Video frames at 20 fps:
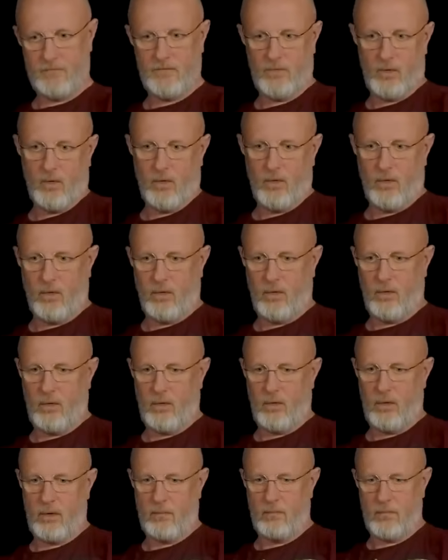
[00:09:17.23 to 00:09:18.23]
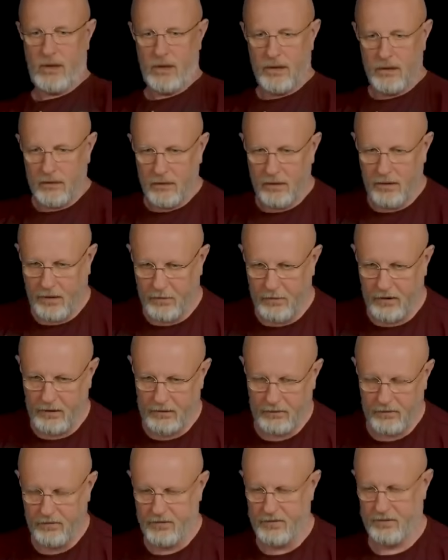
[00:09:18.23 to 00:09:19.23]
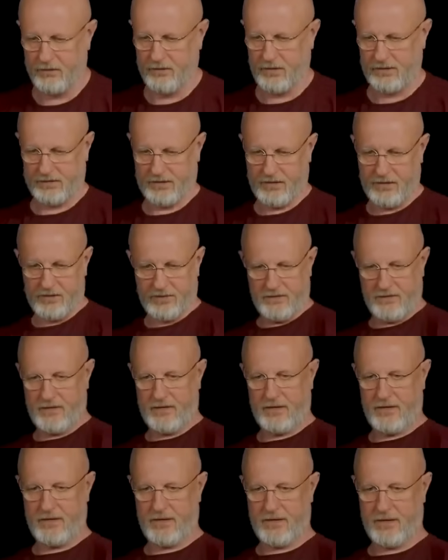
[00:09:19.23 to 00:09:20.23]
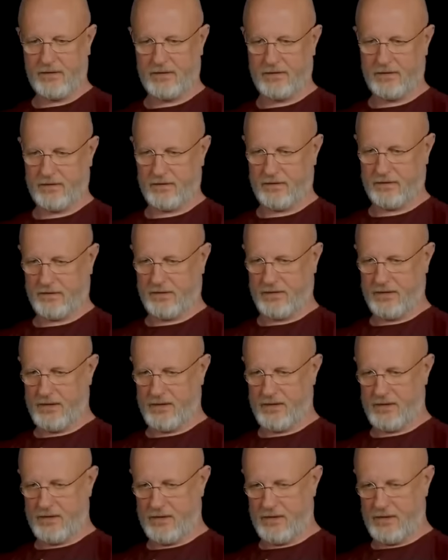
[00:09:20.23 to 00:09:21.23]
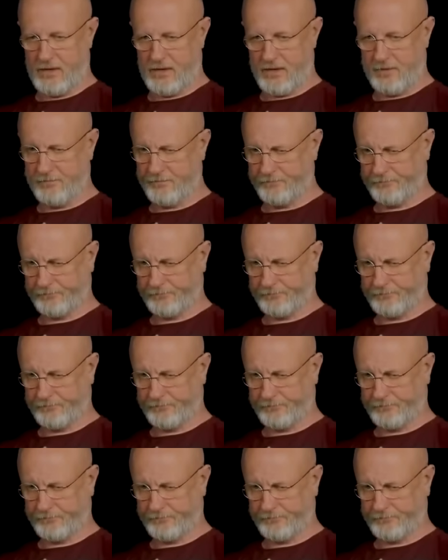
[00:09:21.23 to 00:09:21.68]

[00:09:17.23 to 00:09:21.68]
Ну, блин, комрад, тоже 21 день назад, это три недели.